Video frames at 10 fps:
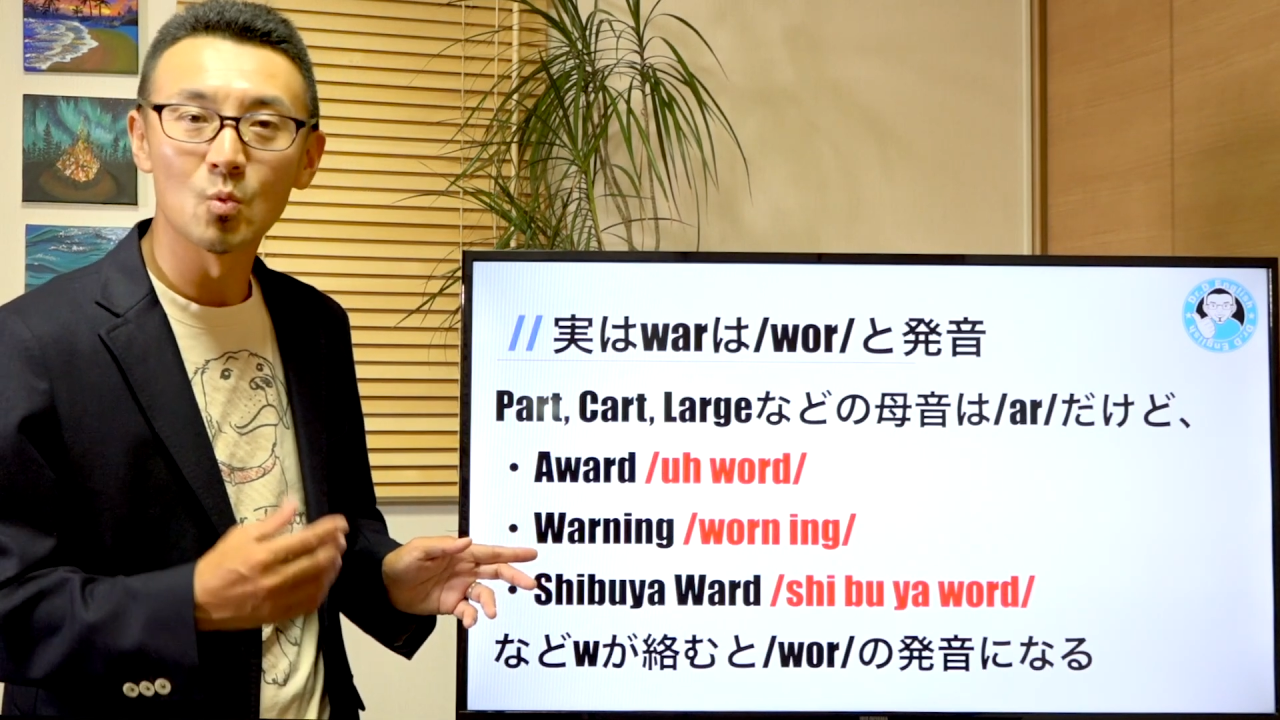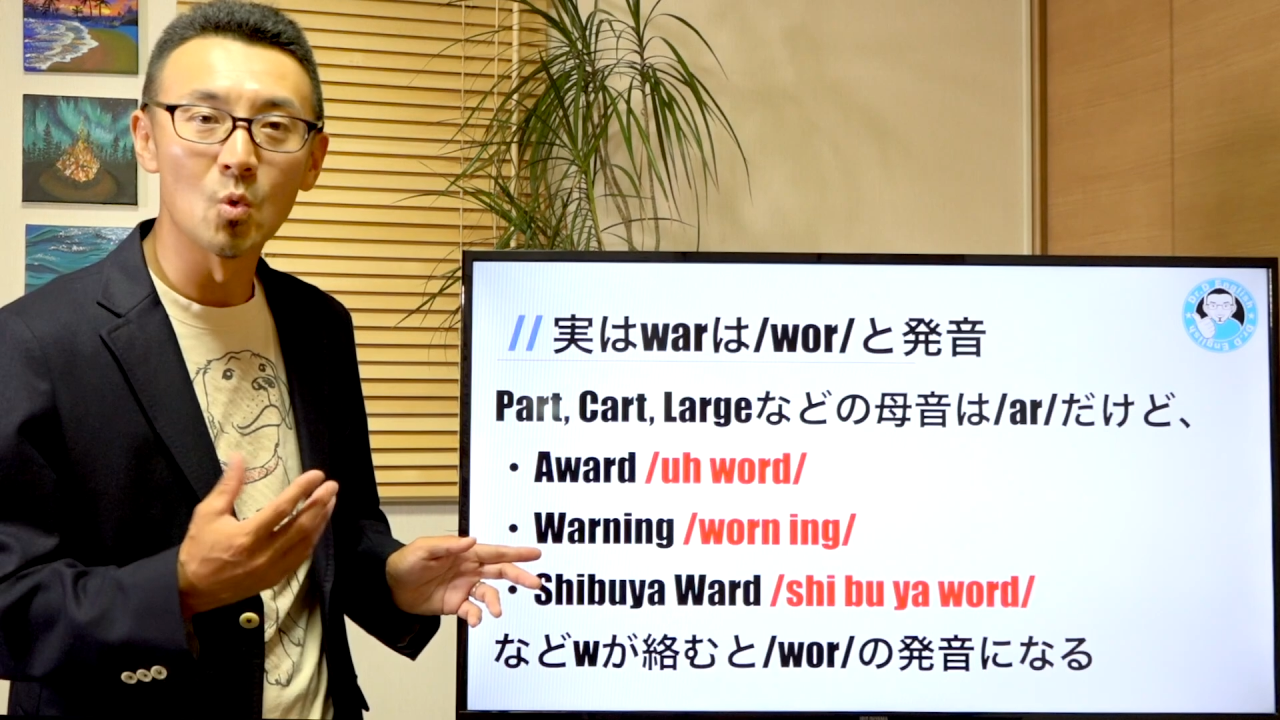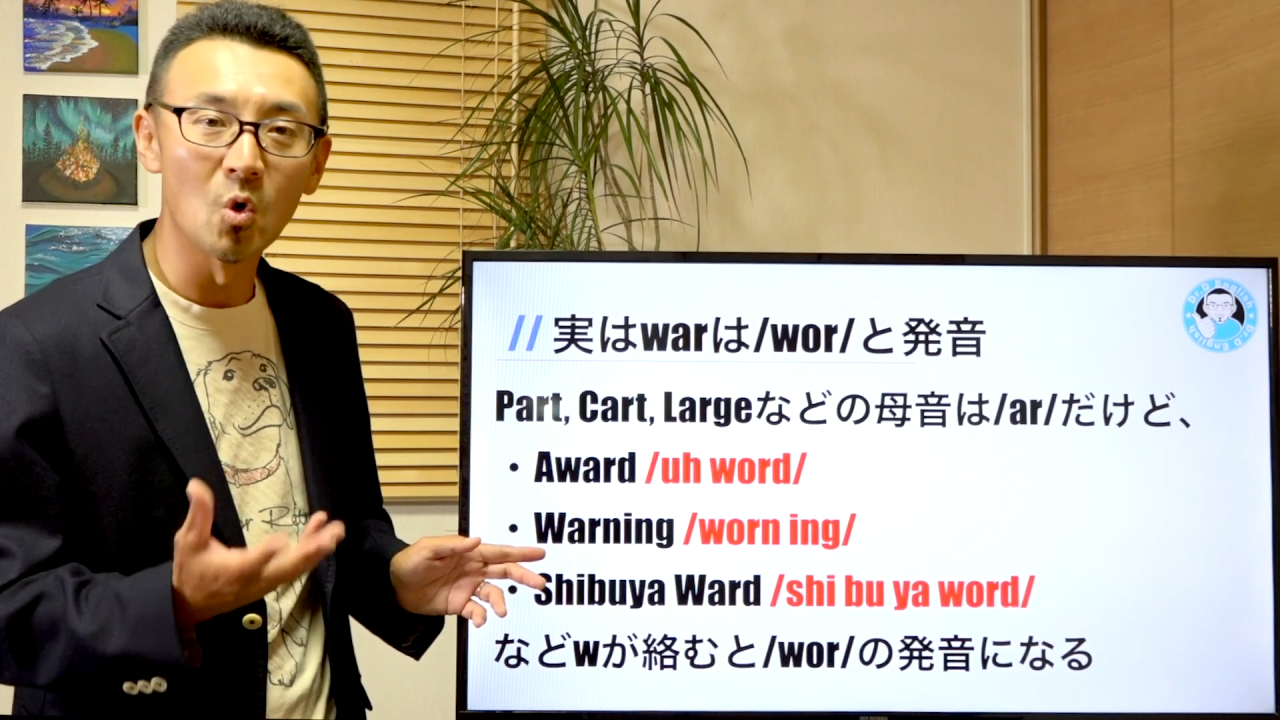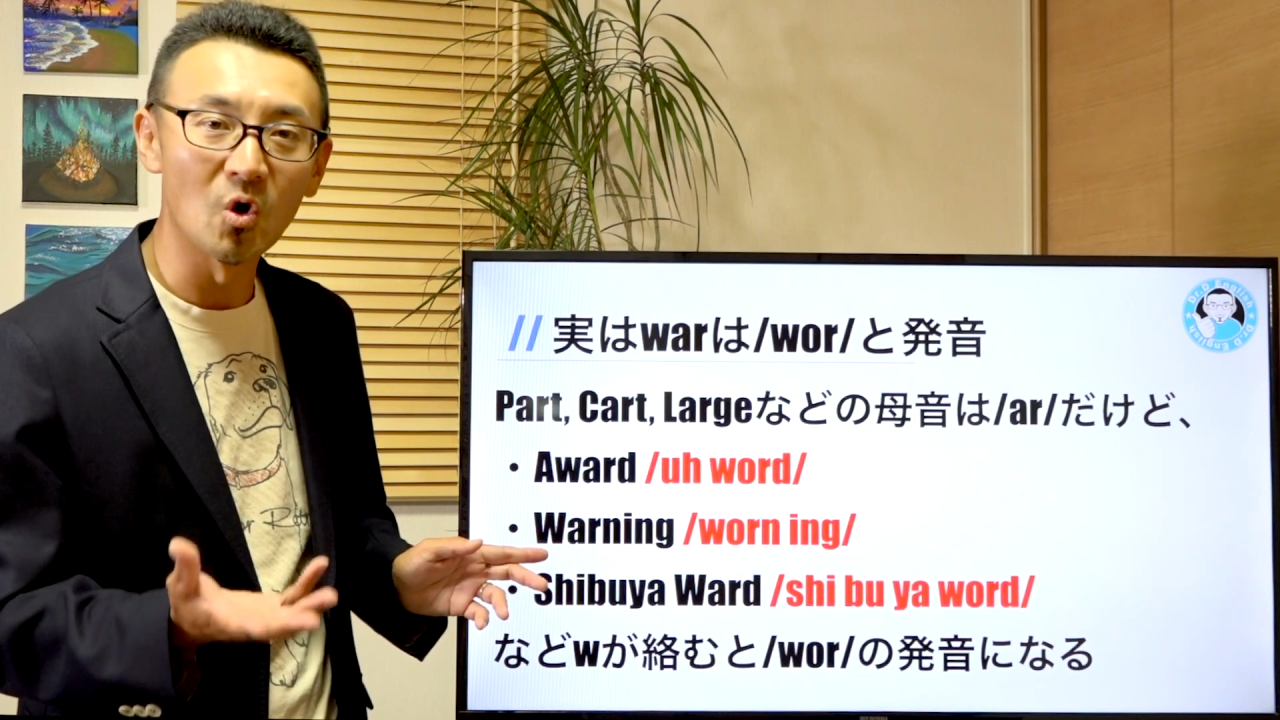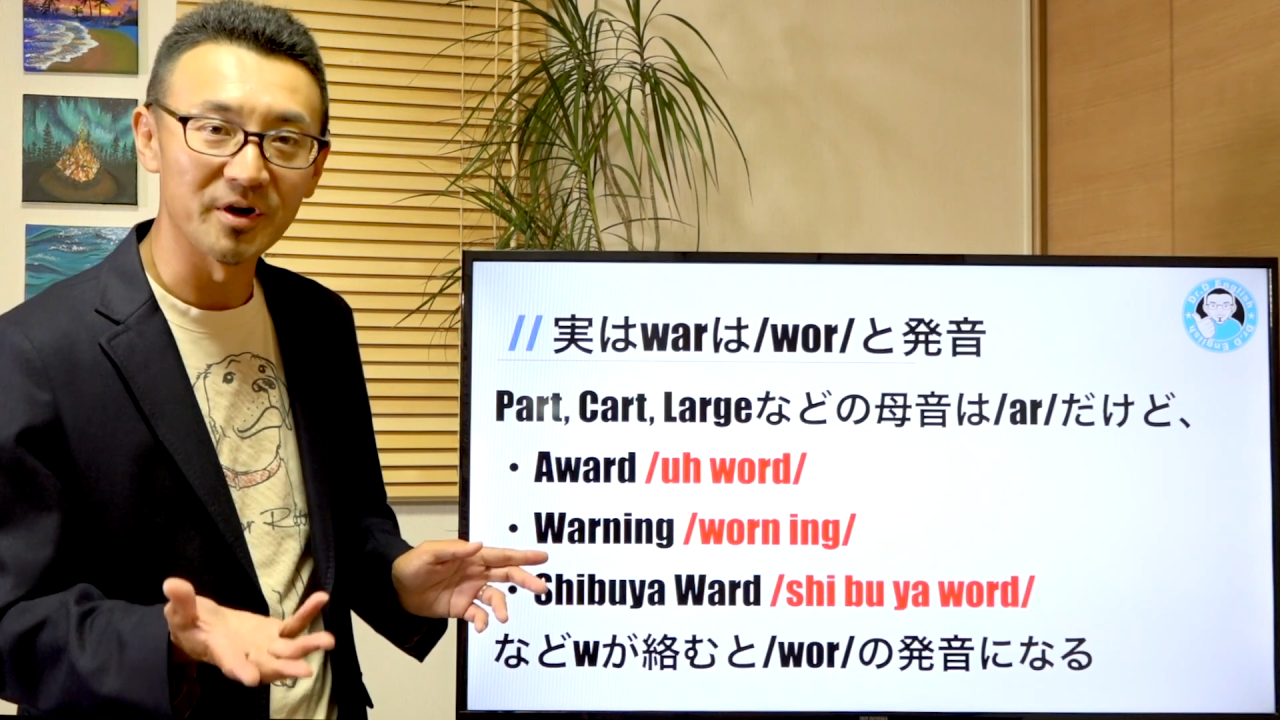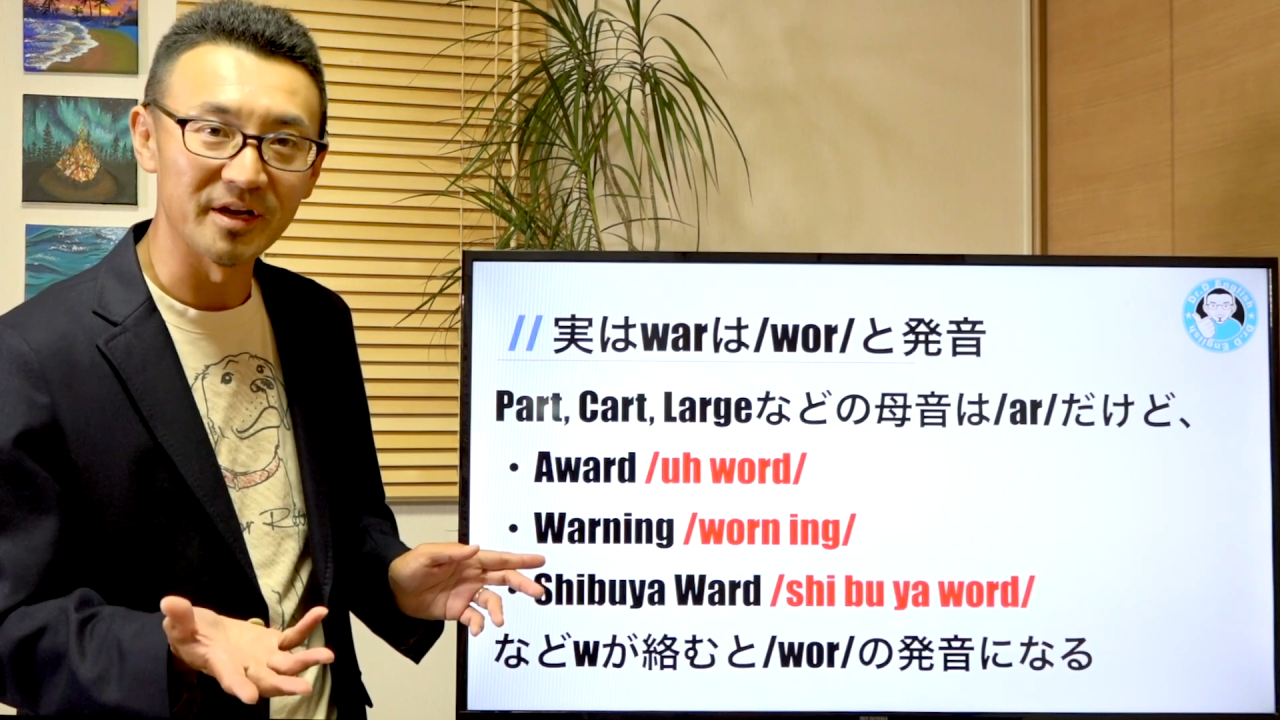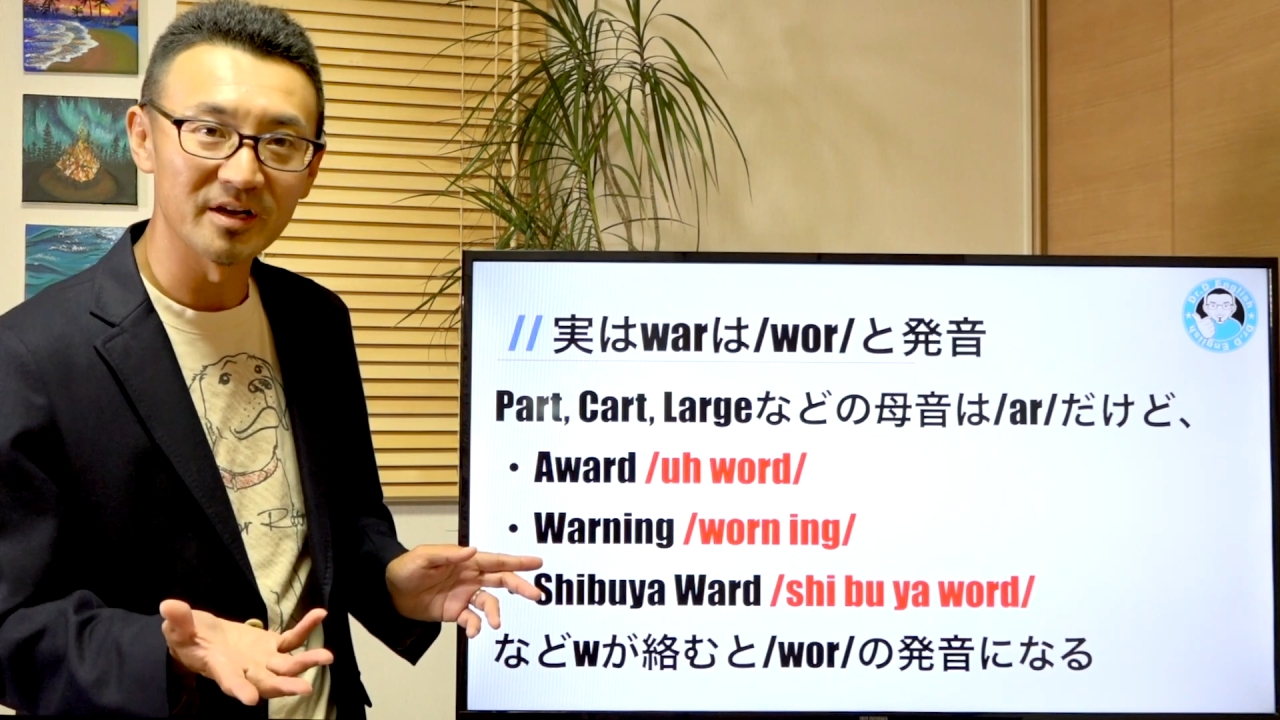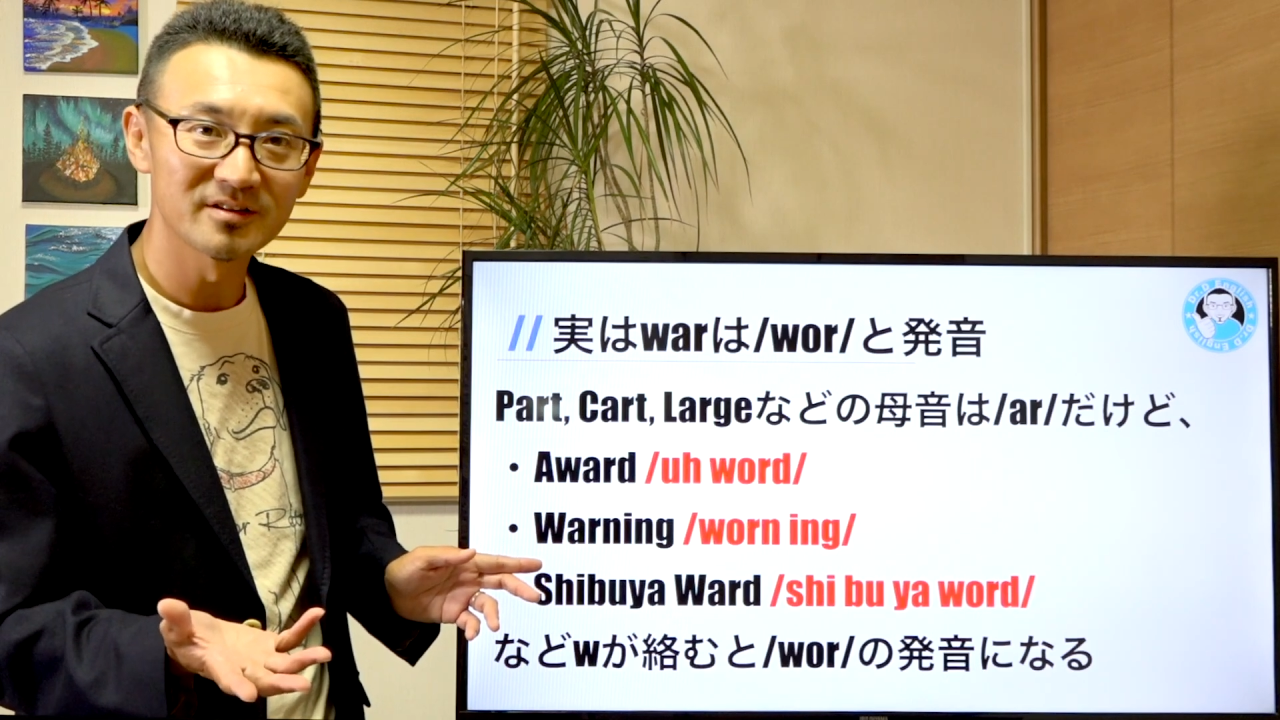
Warning